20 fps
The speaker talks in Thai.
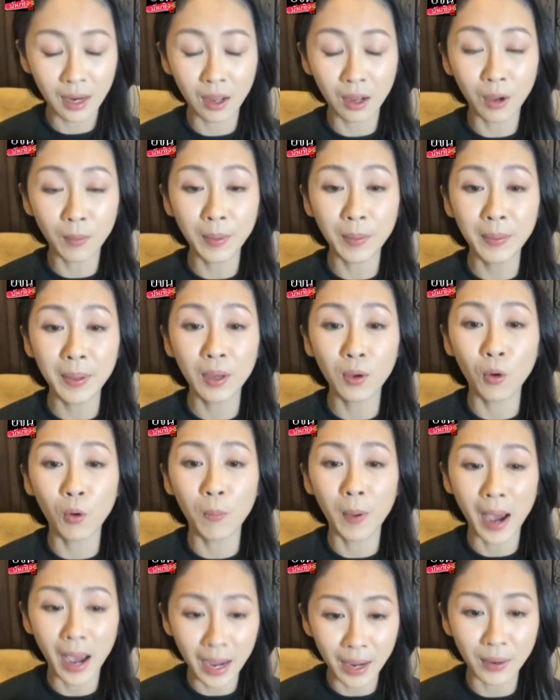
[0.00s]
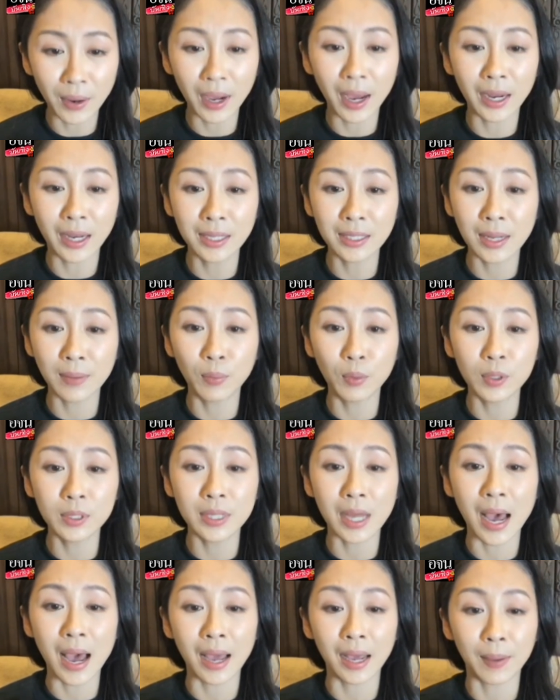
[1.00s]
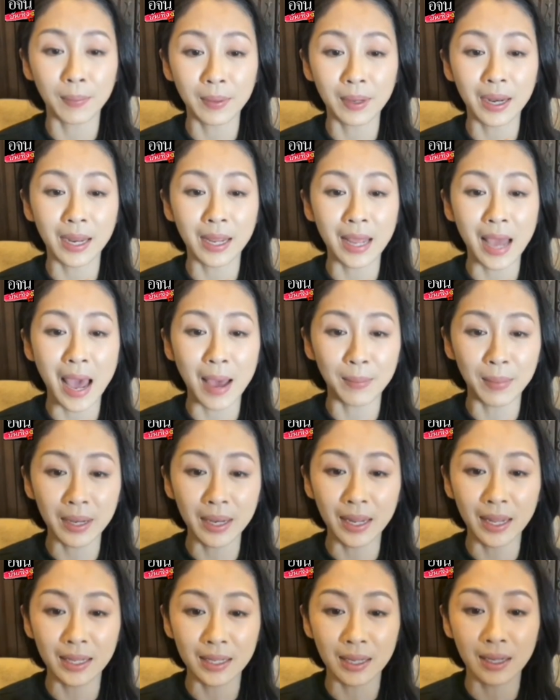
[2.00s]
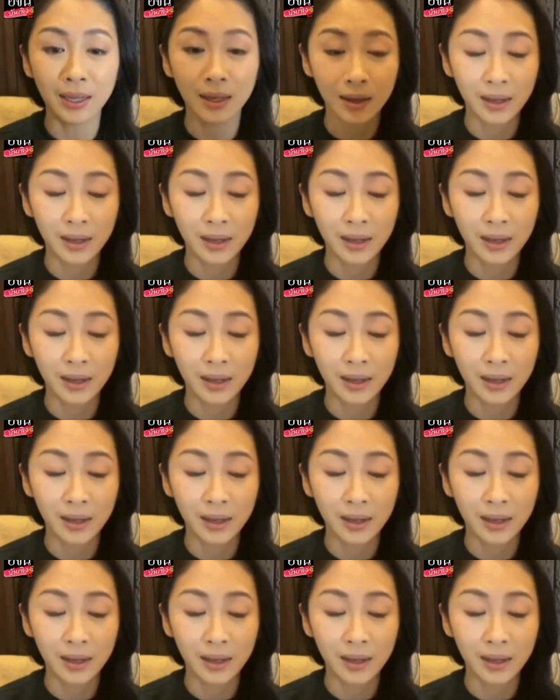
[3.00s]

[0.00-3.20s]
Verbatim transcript: แล้วก็พี่กู้ภัยด้วยค่ะที่ฉันพูดจากับกิริยาไม่ดี